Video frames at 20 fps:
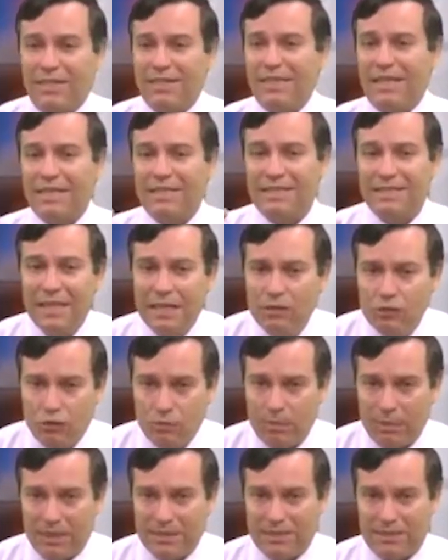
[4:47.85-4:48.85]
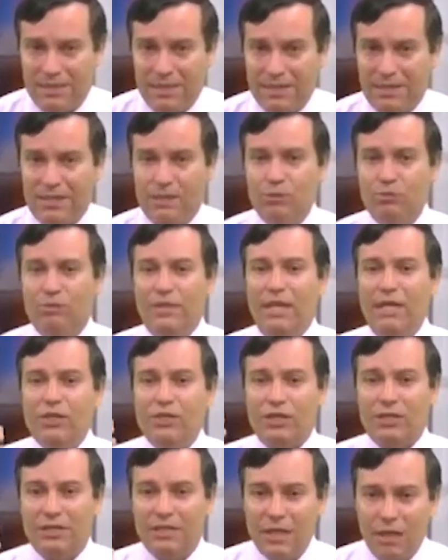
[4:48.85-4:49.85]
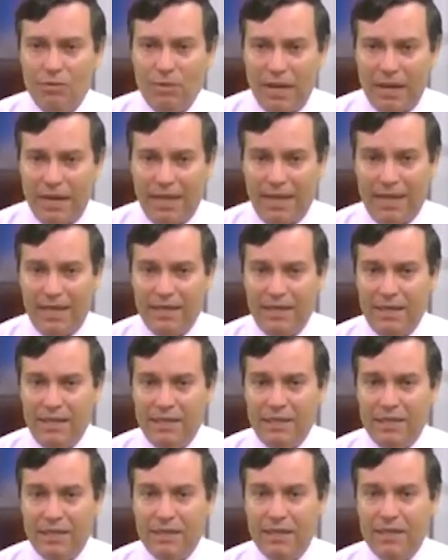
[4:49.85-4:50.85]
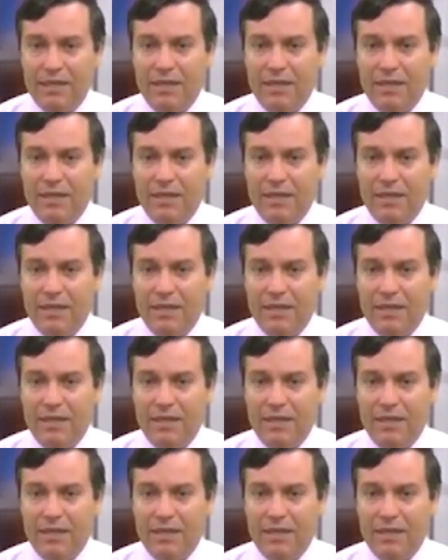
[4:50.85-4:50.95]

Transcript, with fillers: que dá tanto prazer, que o deixa tão alegre